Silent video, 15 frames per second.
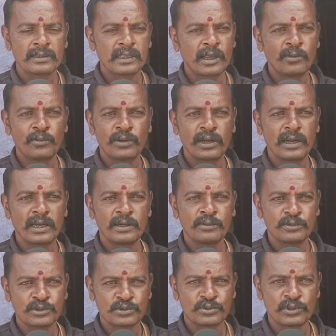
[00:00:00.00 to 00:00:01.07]
తాంబూలాలు అన్ని
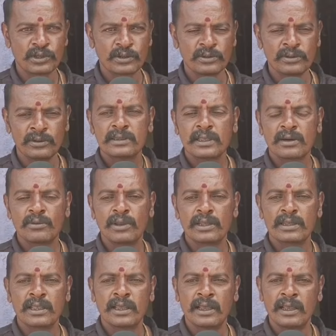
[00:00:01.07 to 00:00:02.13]
పుచ్చుకున్నారు
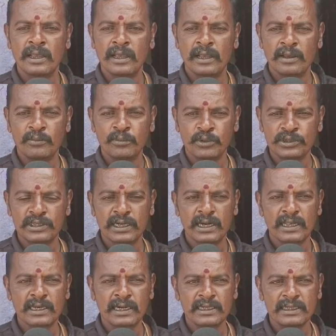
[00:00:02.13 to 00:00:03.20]
తర్వాత
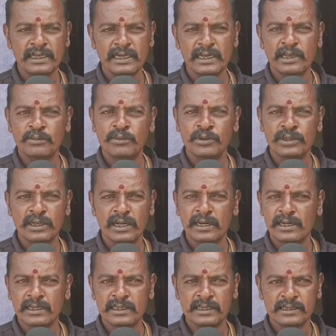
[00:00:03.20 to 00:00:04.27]
భోజనాలకు రెడీ చేయనిక
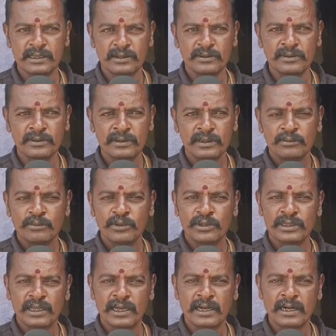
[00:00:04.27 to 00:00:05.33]
భోజనాలు రెడీ చేసినారు
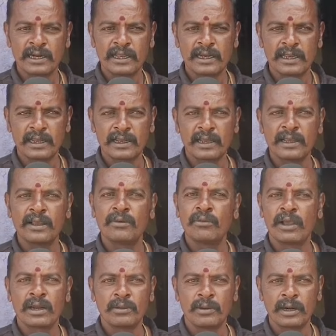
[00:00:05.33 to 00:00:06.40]
భోజనాలు రెడీ అయినాక
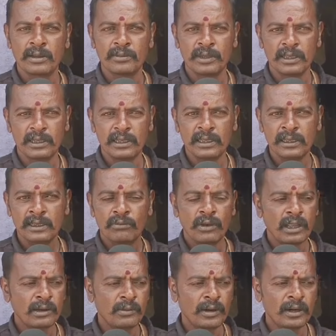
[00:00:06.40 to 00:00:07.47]
వాన వాడమైంది
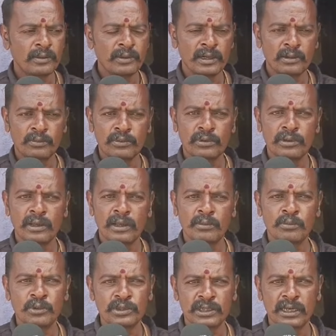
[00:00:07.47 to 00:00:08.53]
వాన వాడమైనప్పుడు ఆ
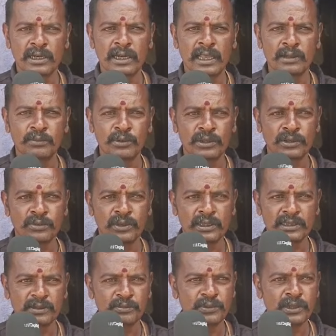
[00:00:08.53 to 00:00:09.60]
భోజనాలు నానిపోతాయి
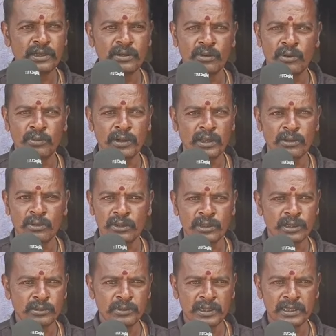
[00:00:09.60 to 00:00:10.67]
అని చెప్పి లోపల
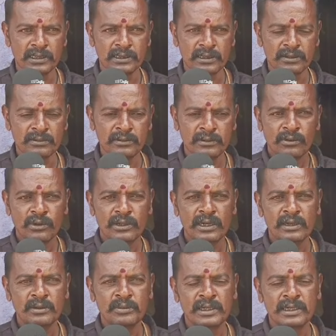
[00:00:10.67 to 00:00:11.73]
కుట్టంలో పెట్టేసినారు
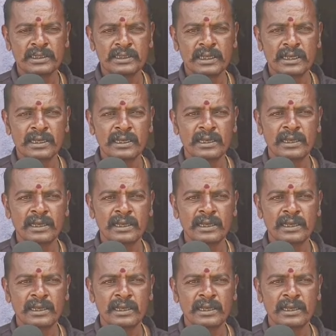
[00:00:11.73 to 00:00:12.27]
కుట్టంలో పెట్టేసినాక